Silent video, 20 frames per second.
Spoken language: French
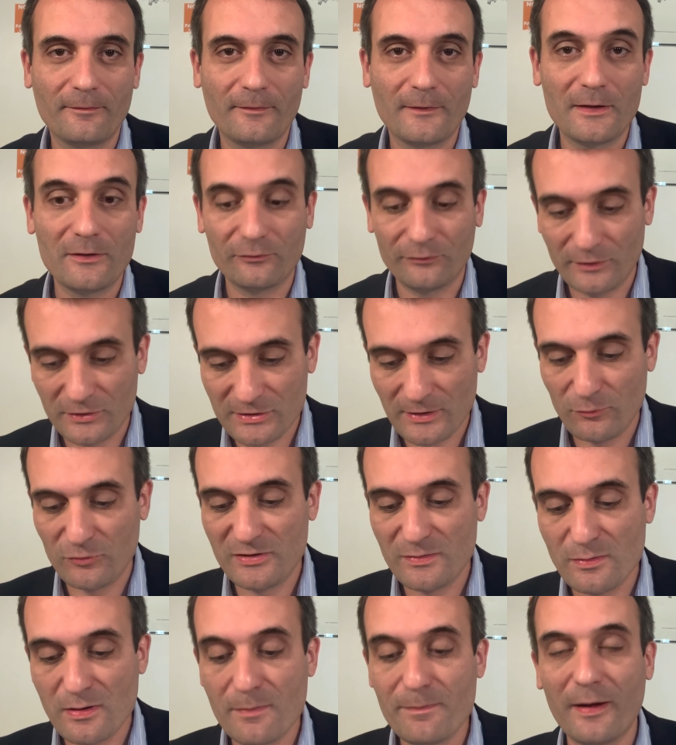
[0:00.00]
Ils ont déjà
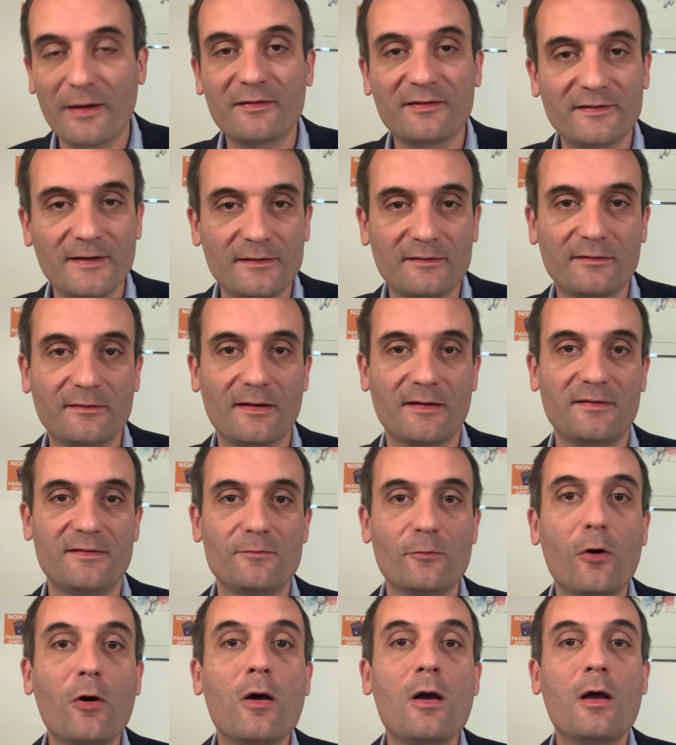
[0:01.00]
multiplié par 7
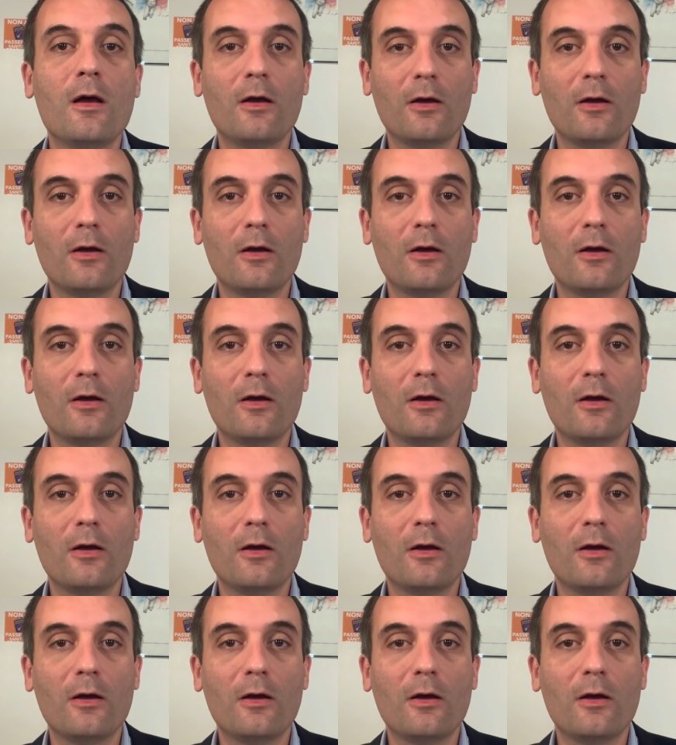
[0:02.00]
quasiment